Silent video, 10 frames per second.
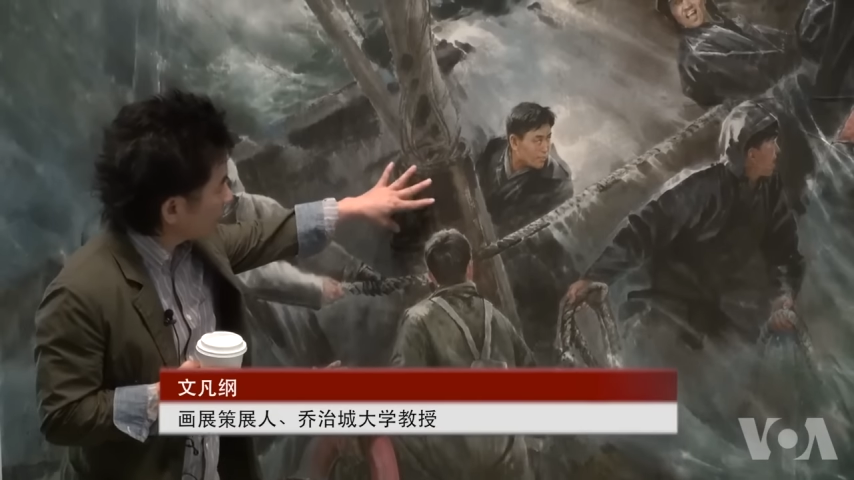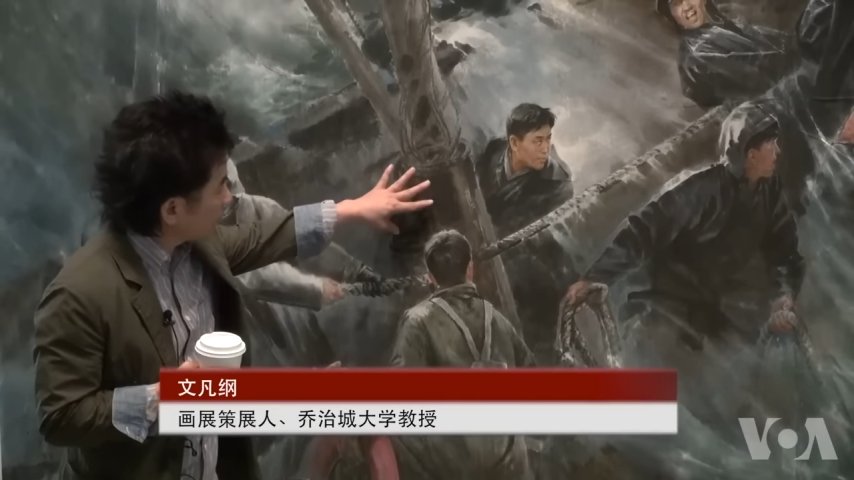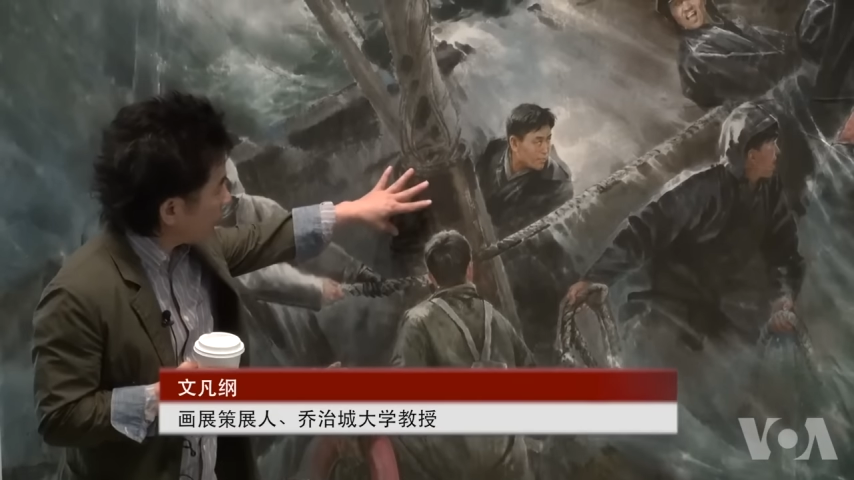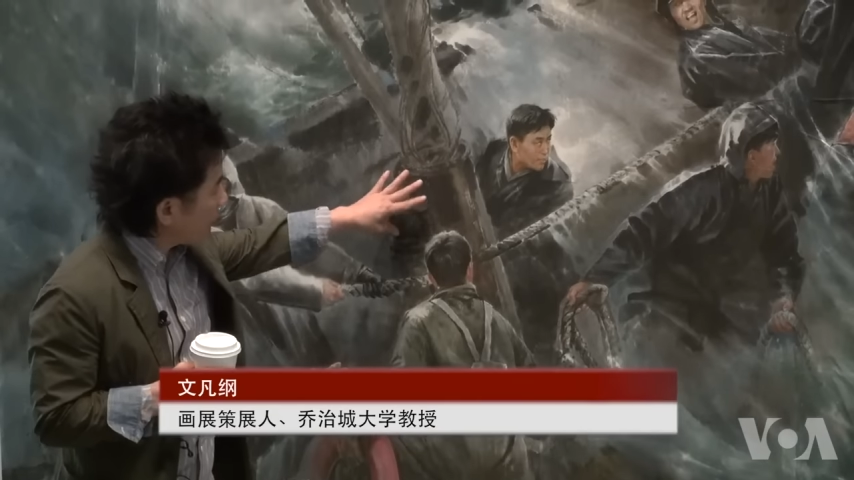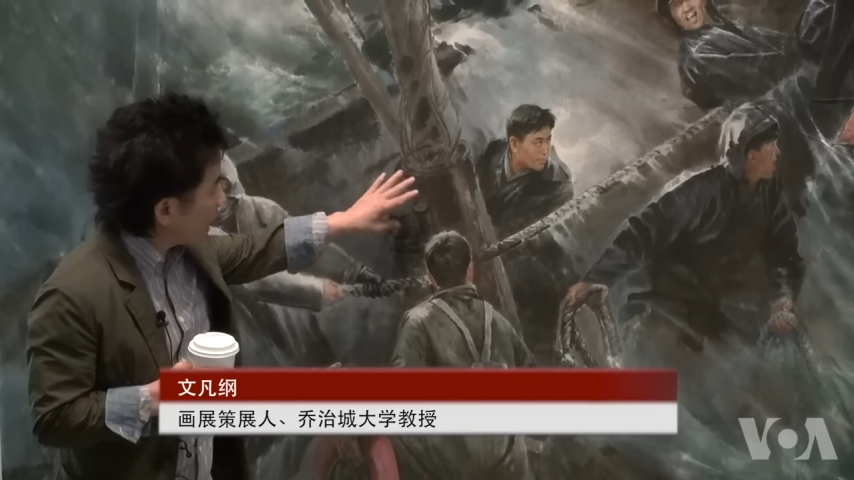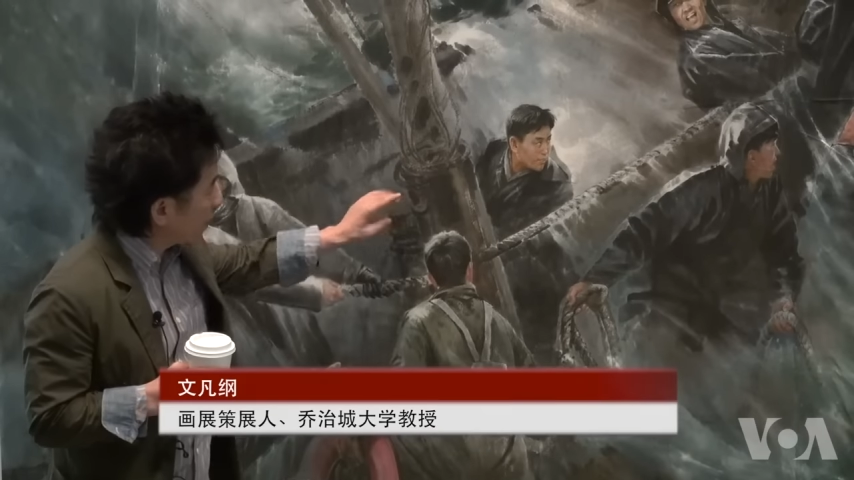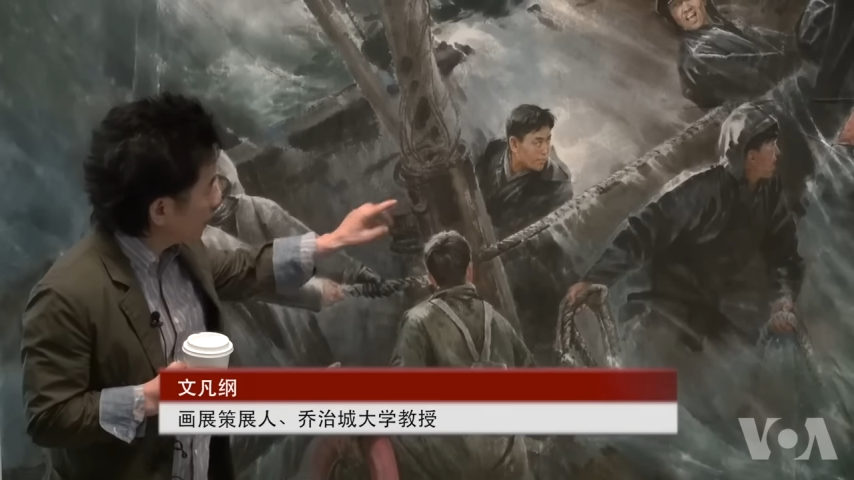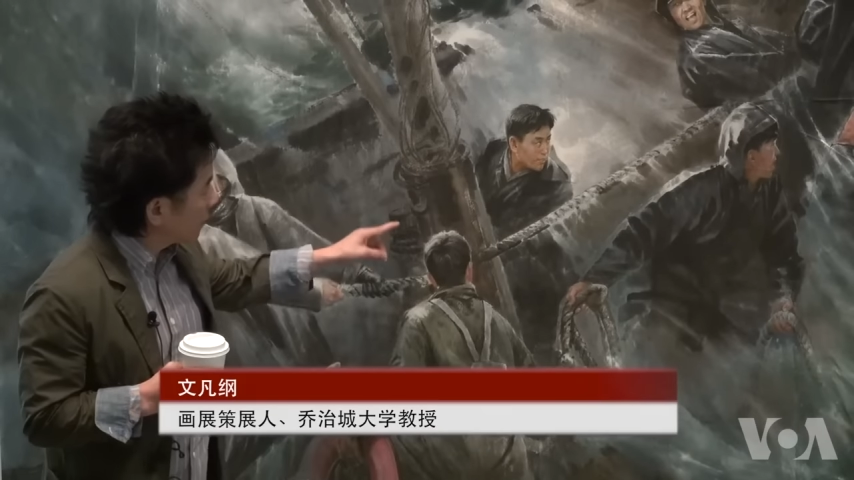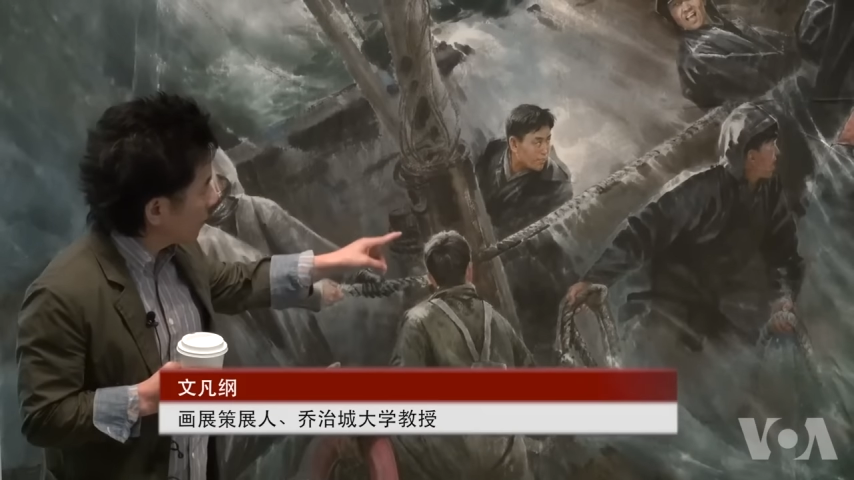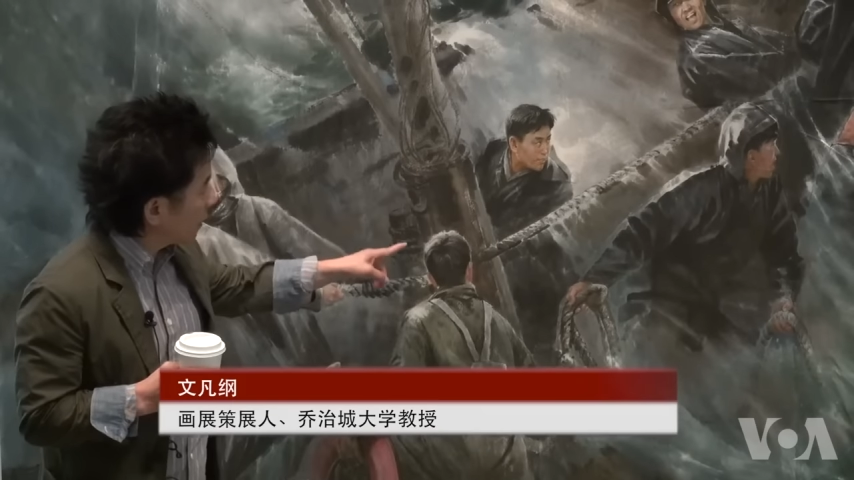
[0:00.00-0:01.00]

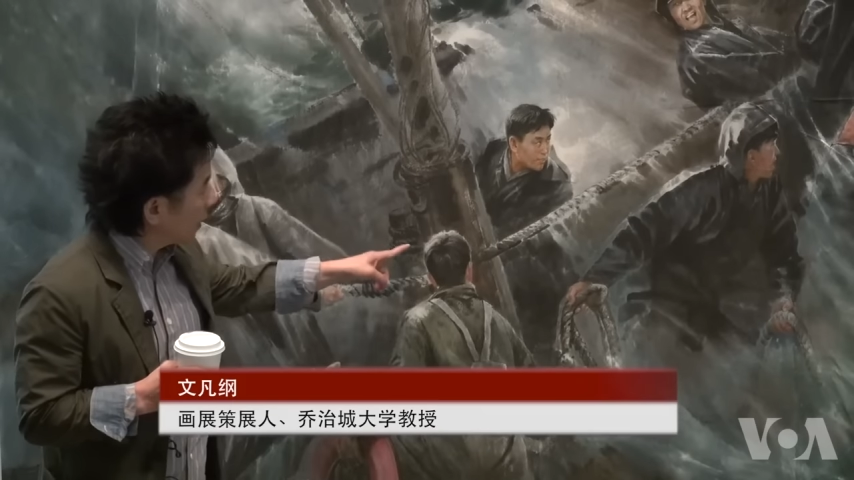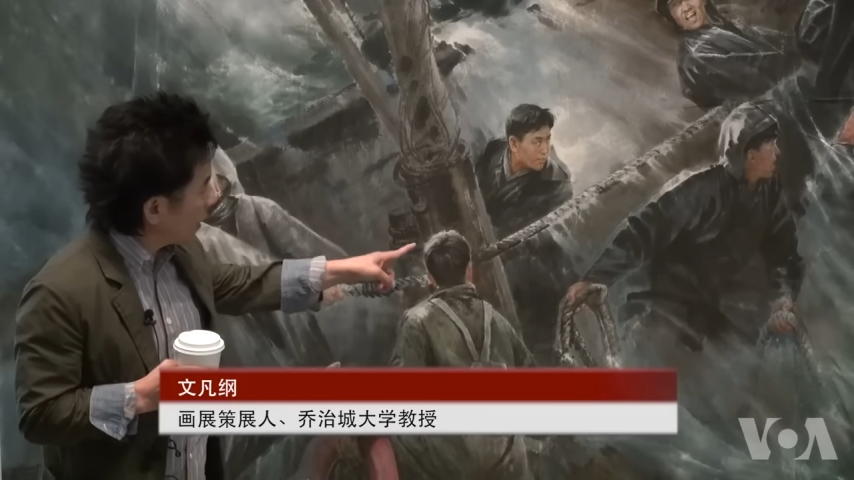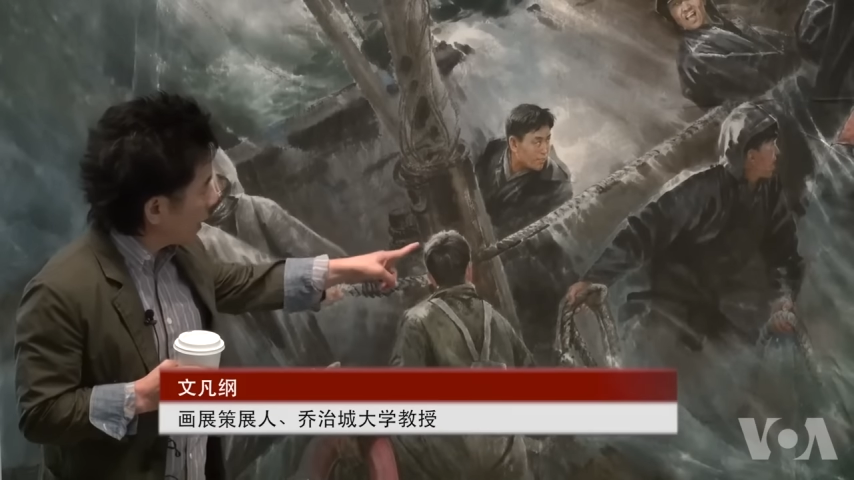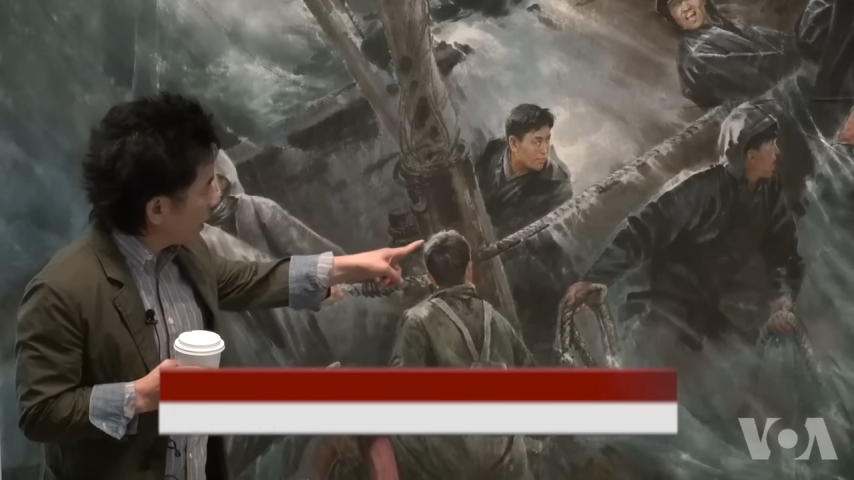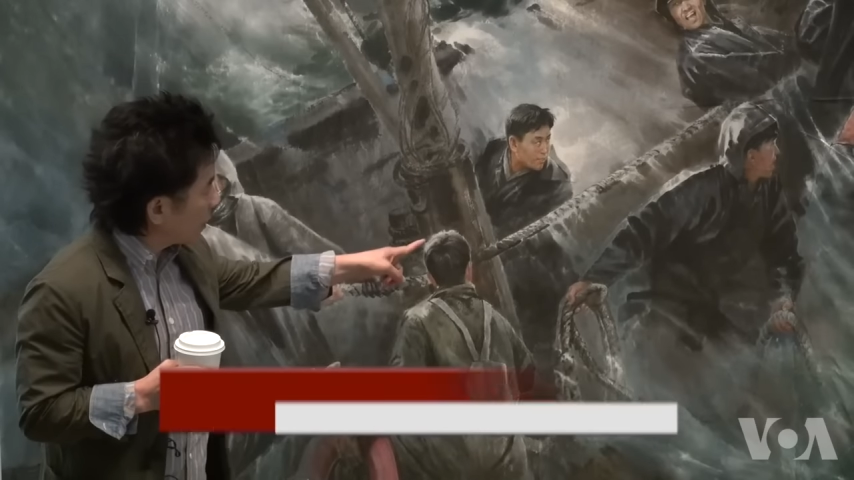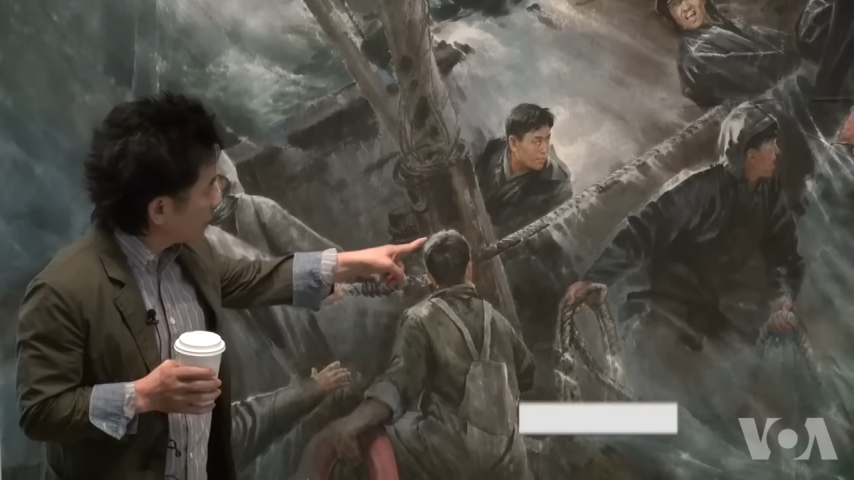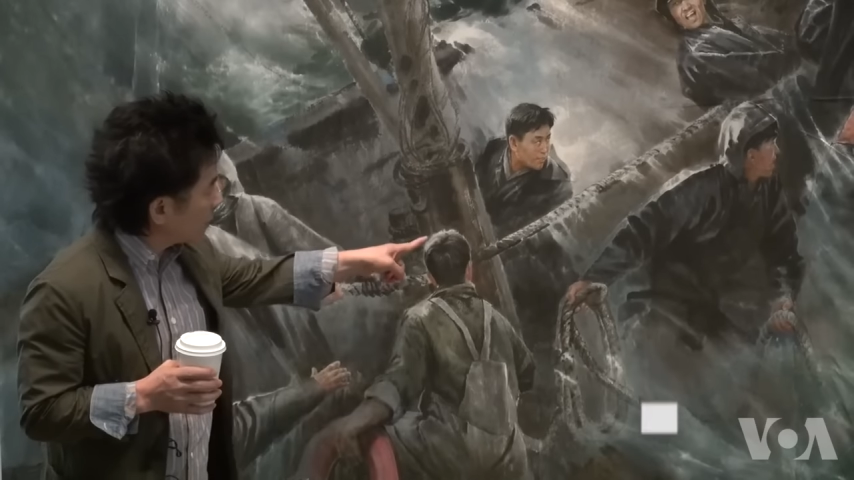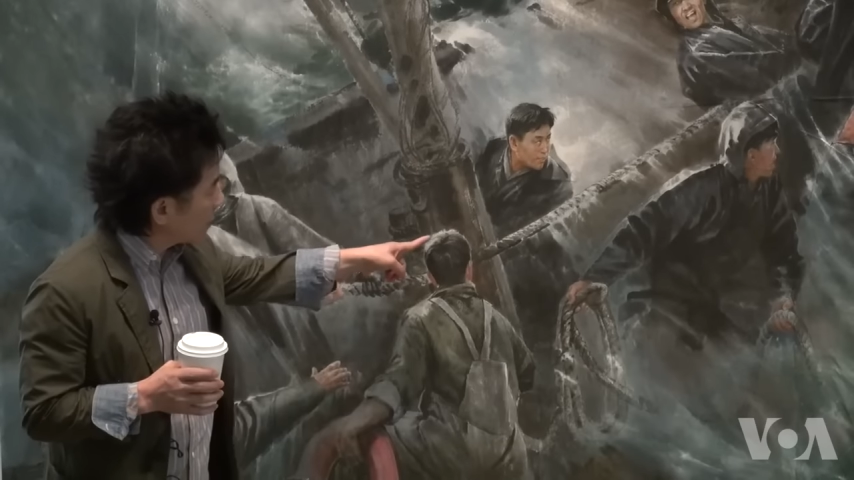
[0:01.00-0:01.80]
side and